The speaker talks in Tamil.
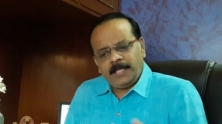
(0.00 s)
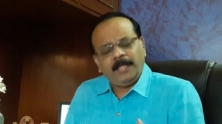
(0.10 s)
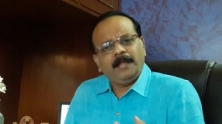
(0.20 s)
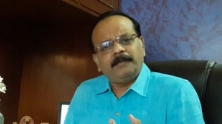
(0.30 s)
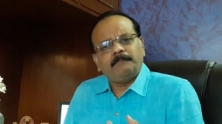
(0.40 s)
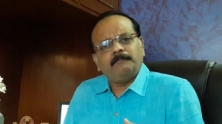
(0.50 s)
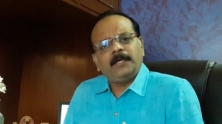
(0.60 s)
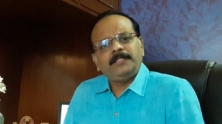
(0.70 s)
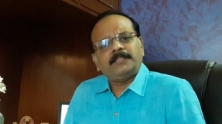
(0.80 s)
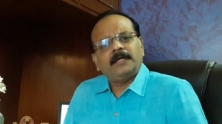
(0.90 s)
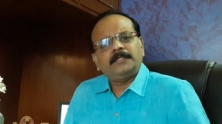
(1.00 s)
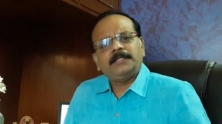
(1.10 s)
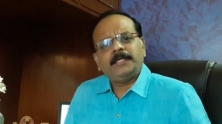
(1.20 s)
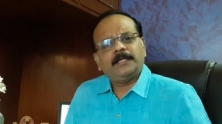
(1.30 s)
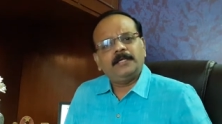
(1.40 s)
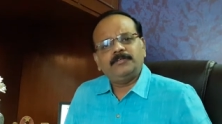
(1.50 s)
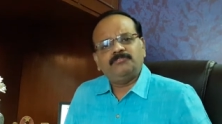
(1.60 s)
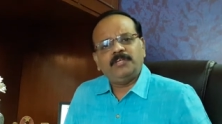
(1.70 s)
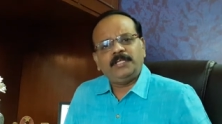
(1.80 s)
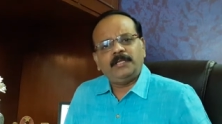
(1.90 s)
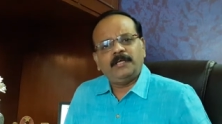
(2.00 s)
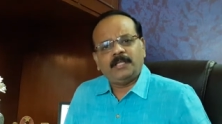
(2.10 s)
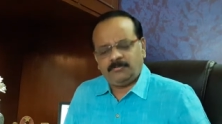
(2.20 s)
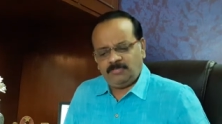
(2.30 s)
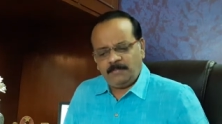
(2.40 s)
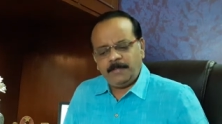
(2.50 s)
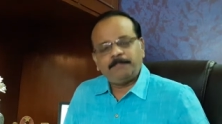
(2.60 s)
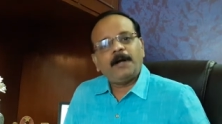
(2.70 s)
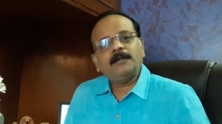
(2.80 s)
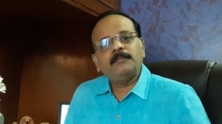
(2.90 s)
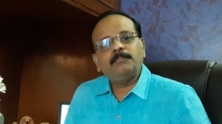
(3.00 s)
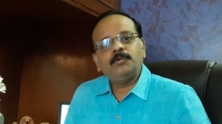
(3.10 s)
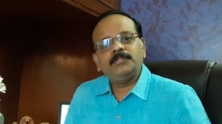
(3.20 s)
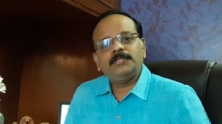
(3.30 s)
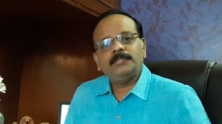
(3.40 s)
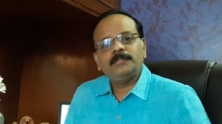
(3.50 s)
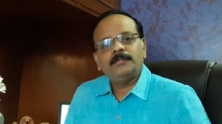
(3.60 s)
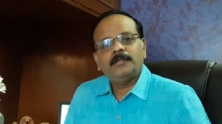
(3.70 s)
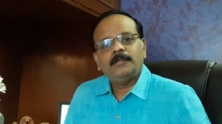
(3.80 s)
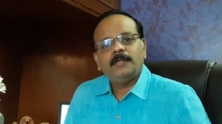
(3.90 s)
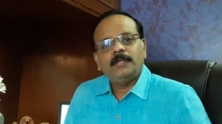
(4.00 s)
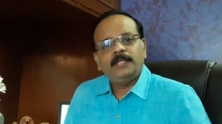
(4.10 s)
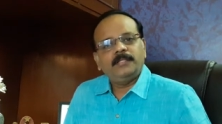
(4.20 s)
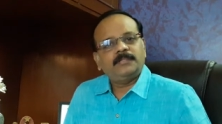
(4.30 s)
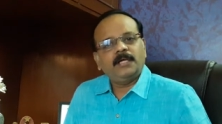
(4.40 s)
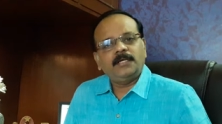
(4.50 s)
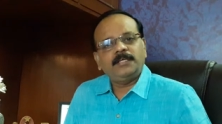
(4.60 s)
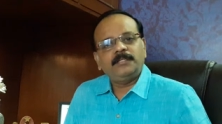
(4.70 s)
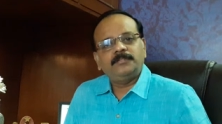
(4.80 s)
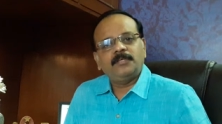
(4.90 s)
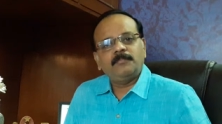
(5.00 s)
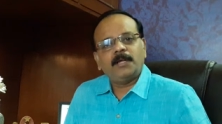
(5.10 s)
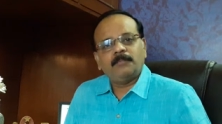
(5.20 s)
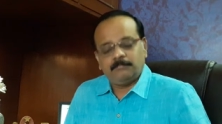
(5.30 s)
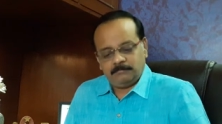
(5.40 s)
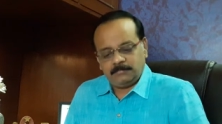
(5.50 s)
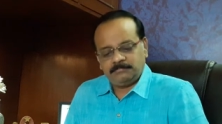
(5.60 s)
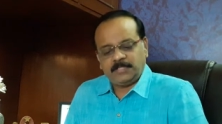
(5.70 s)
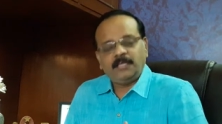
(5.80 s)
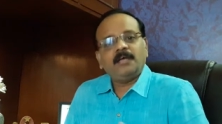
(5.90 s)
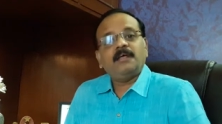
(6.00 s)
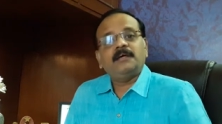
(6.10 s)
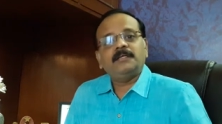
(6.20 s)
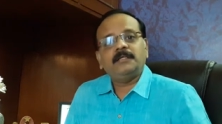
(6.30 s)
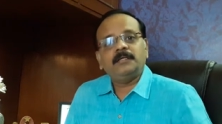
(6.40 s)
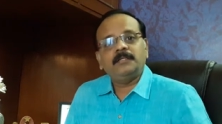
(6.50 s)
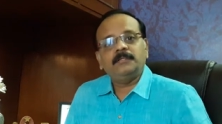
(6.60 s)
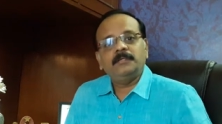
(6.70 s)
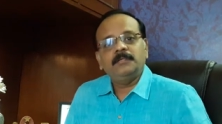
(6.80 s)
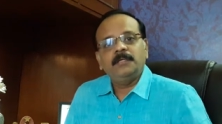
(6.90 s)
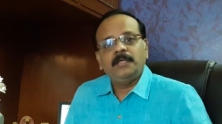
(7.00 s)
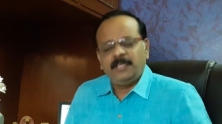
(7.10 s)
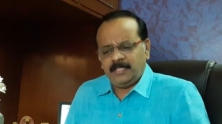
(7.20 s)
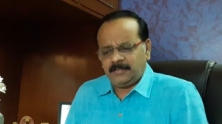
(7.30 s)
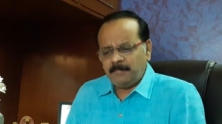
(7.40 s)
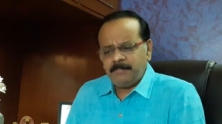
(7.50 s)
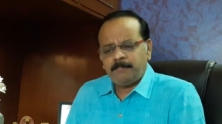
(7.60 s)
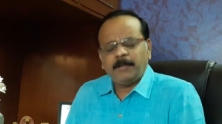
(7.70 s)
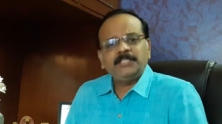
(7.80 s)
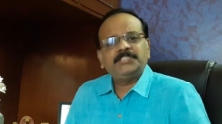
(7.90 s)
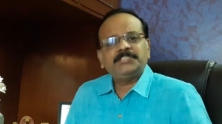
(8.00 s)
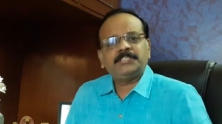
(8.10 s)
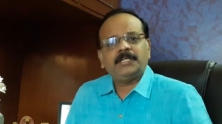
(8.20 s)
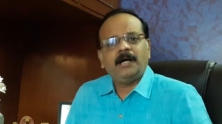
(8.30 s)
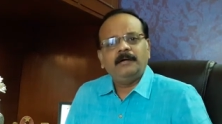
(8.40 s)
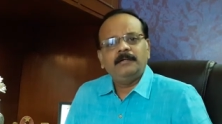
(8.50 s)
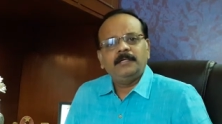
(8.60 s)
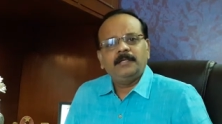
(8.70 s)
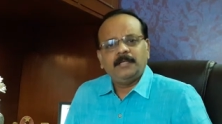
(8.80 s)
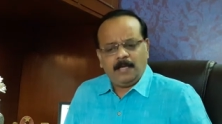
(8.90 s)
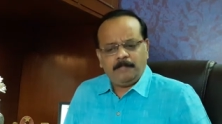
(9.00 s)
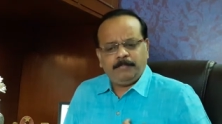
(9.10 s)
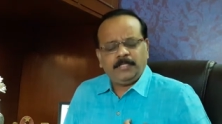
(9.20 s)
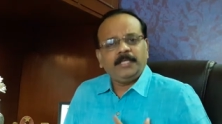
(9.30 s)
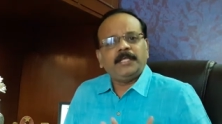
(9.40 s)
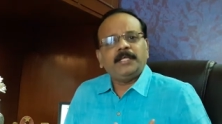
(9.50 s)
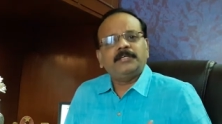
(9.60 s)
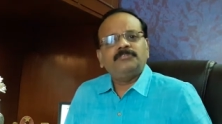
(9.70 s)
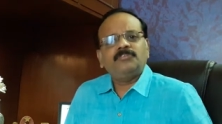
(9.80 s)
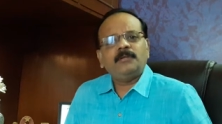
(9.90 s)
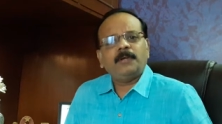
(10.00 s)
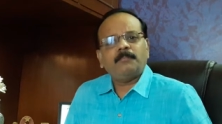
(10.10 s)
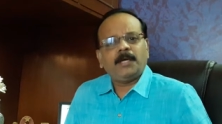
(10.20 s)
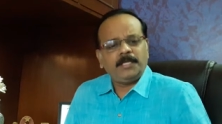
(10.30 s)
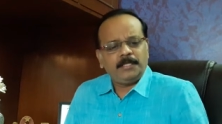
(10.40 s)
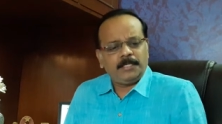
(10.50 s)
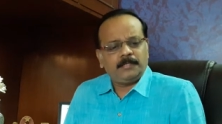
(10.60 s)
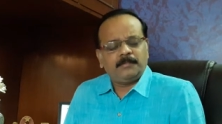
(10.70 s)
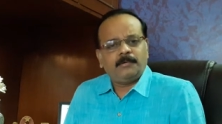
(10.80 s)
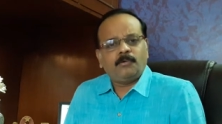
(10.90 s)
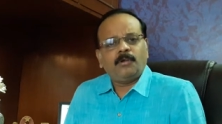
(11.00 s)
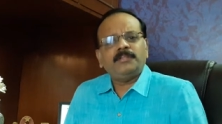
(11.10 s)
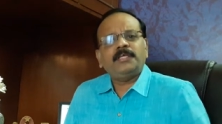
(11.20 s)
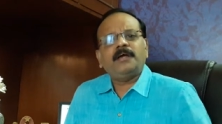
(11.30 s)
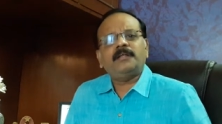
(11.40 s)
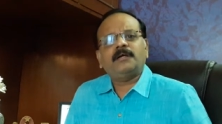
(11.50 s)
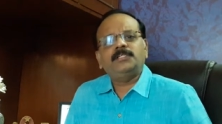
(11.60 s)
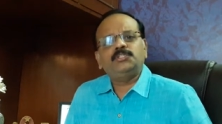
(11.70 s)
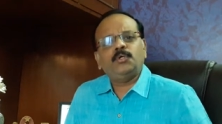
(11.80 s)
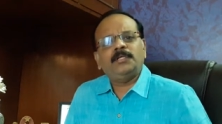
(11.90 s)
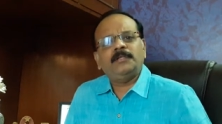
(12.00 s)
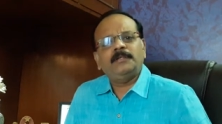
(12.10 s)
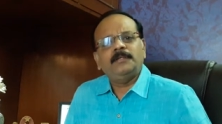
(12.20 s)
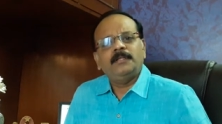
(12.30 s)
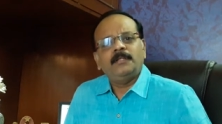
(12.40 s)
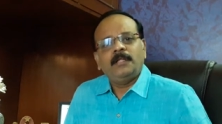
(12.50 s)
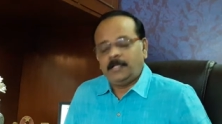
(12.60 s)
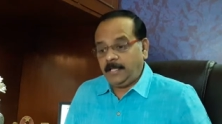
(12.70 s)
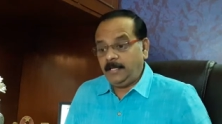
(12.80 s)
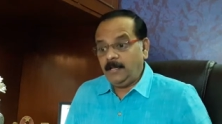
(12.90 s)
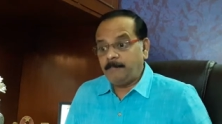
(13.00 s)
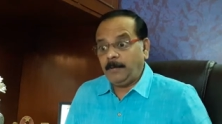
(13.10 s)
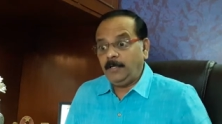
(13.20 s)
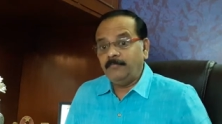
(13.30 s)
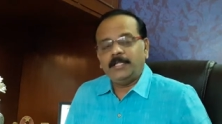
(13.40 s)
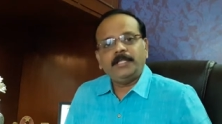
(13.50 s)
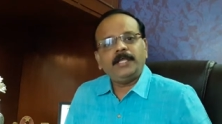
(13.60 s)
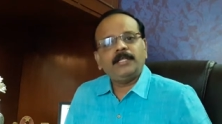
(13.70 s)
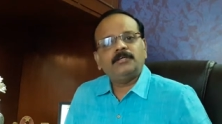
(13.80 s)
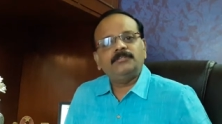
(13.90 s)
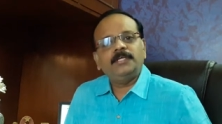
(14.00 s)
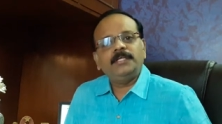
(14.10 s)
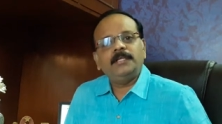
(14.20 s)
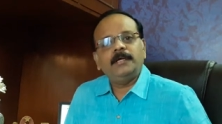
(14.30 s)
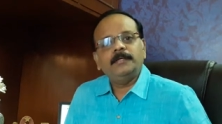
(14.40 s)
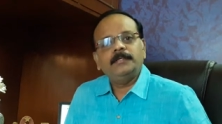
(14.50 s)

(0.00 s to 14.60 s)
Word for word: ஏன் மறித்தாங்கன்னு எங்களுக்கு தெரியல நான் திரும்பி பார்க்கும் பொழுது என் தங்கையின் திருமணம் தயாராக இருக்கிறது என் தம்பி படிச்சிட்டு இருக்கான் நான் அப்போதான் எனக்கு திருமணமாயி குழந்தையா இருக்கான் ஜோயல் நான் என்ன பண்ணுவேன்னு எனக்கு தெரியல